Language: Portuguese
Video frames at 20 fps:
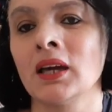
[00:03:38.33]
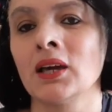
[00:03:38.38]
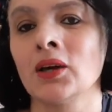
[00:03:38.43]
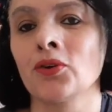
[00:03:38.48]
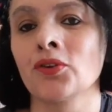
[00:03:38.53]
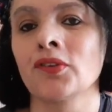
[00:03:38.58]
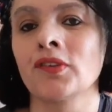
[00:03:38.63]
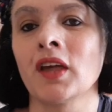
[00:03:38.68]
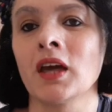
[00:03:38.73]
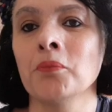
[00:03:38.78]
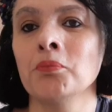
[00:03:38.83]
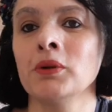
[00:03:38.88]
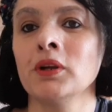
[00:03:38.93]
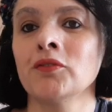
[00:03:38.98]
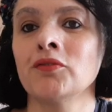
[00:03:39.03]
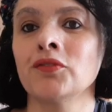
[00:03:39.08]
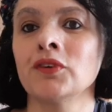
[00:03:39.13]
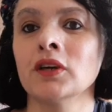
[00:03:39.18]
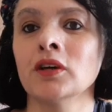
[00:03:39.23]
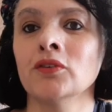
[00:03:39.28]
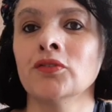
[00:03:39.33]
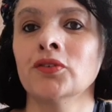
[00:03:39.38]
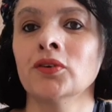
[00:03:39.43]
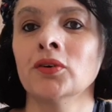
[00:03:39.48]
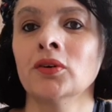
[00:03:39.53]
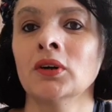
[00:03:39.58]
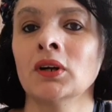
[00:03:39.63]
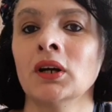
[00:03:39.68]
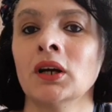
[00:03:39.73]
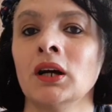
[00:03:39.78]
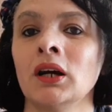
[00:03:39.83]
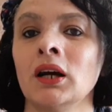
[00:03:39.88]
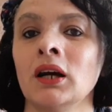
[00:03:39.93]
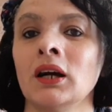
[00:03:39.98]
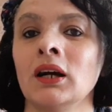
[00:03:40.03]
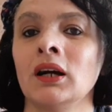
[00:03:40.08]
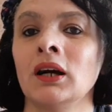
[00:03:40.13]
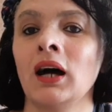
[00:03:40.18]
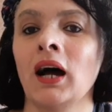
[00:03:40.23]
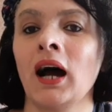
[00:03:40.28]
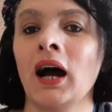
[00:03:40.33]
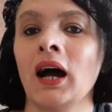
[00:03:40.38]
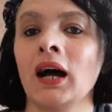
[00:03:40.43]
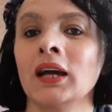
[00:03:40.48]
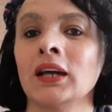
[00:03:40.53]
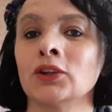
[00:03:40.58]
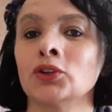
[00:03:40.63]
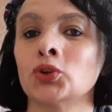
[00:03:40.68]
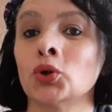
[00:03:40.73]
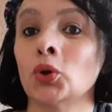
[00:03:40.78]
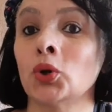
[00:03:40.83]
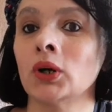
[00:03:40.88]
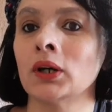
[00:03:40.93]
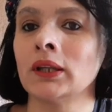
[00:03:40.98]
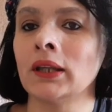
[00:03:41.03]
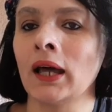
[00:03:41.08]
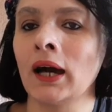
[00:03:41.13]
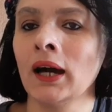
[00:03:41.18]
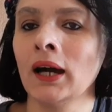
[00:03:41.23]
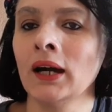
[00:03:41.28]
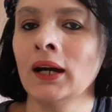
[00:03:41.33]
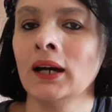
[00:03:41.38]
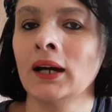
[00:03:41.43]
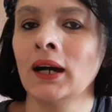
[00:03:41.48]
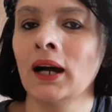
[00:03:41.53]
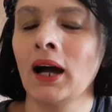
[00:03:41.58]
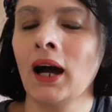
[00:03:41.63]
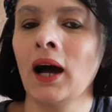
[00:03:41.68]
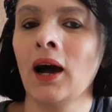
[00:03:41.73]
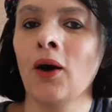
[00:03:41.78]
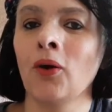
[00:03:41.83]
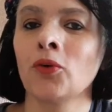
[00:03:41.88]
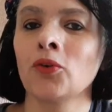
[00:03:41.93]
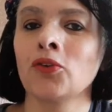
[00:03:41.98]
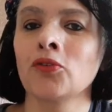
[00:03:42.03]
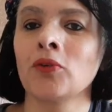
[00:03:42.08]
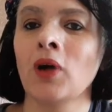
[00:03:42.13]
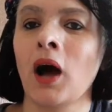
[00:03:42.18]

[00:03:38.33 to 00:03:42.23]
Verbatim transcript: Eu sempre vivo a retornar aos,